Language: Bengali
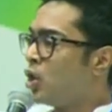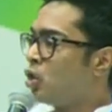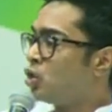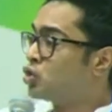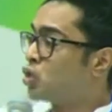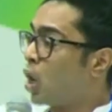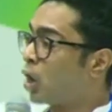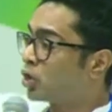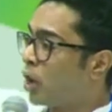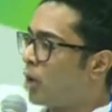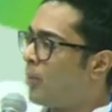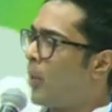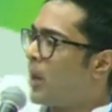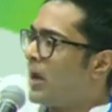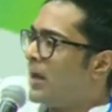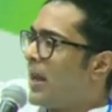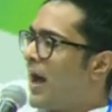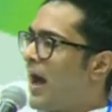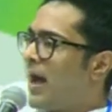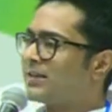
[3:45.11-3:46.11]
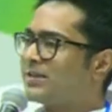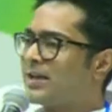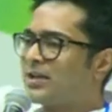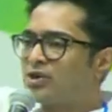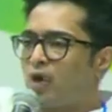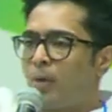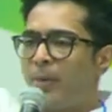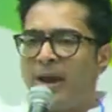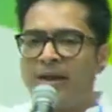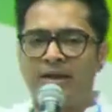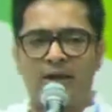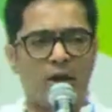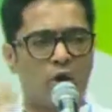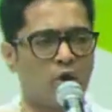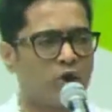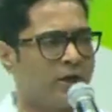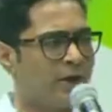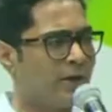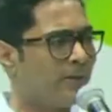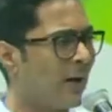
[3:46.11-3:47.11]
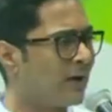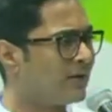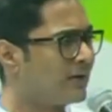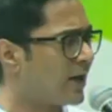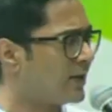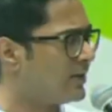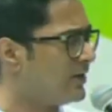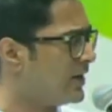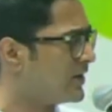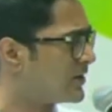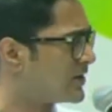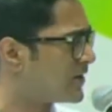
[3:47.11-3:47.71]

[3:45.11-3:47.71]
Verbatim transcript: যত মহিলা আছে সবাইকে লক্ষ্মীর ভাণ্ডার দিয়েছে